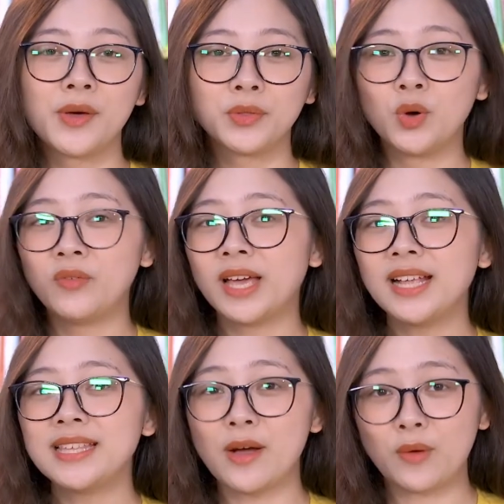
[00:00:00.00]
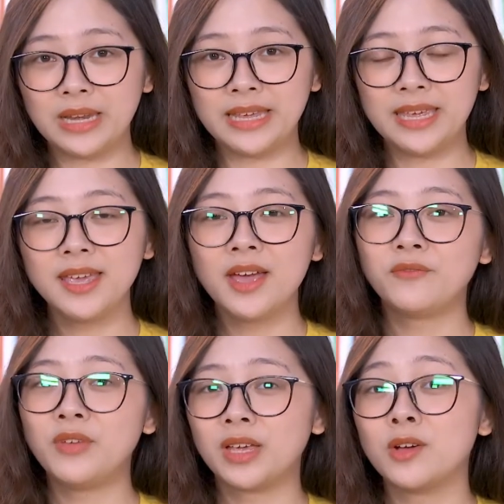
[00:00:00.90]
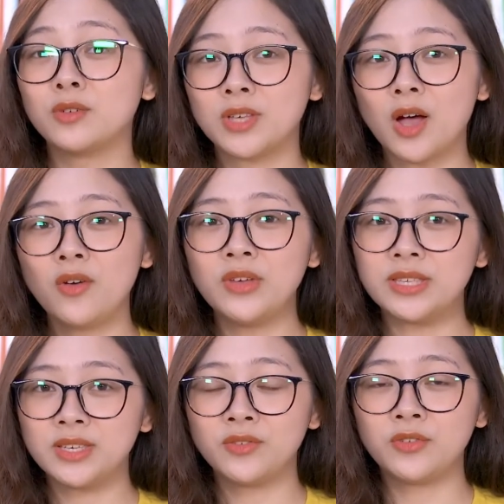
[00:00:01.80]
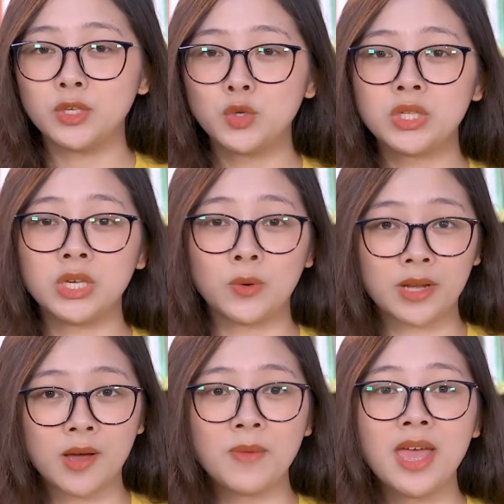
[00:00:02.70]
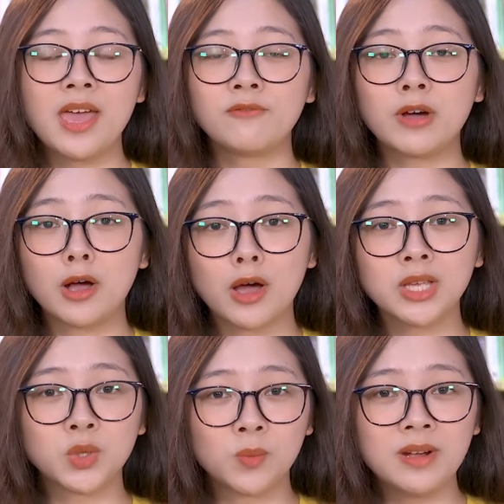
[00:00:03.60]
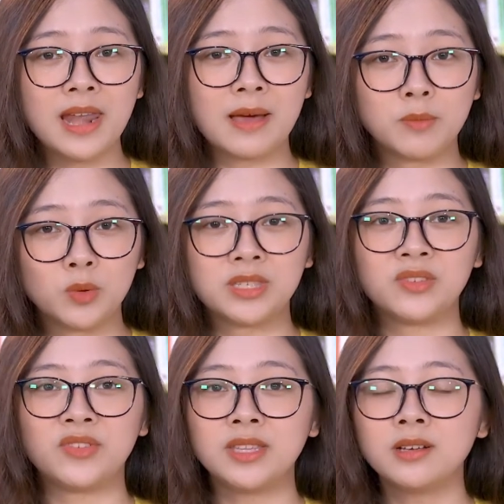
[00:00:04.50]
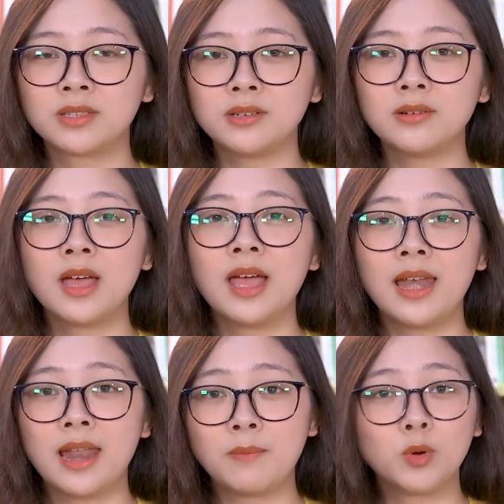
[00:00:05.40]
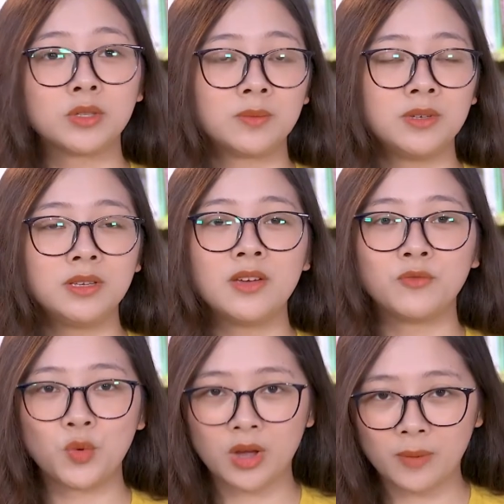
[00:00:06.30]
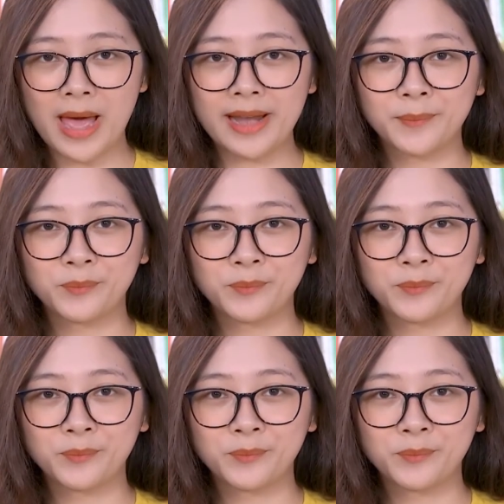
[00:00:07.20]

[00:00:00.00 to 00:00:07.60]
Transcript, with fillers: Đối với các nhà quản lý, việc hiểu rõ về chi phí duy trì hoạt động và coi chúng là một chi phí thực sự là một trong những nhiệm vụ cơ bản.